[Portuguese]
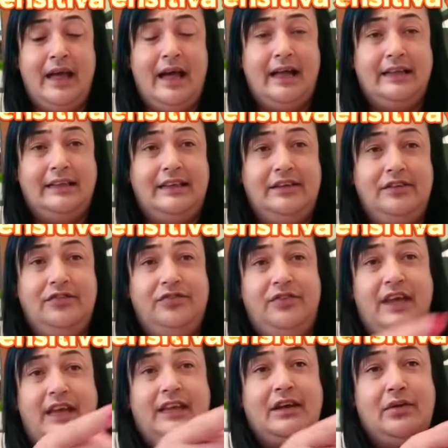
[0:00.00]
Aqui
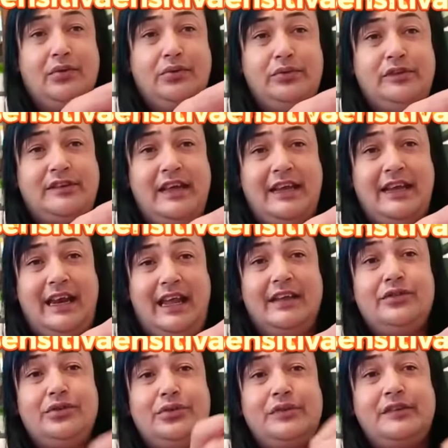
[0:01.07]
vem alguns
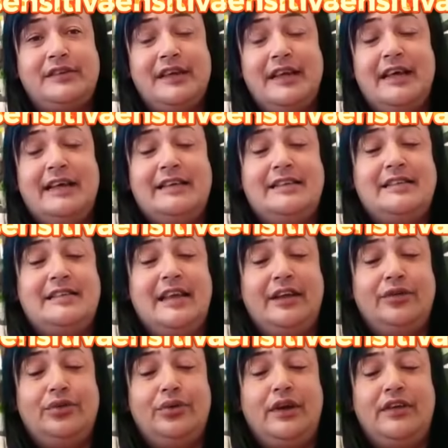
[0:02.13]
segredos
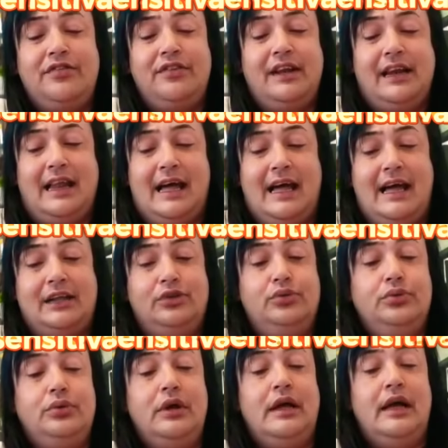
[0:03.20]
sendo
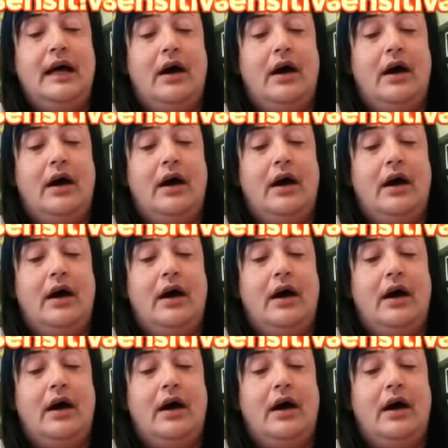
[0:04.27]
revelado,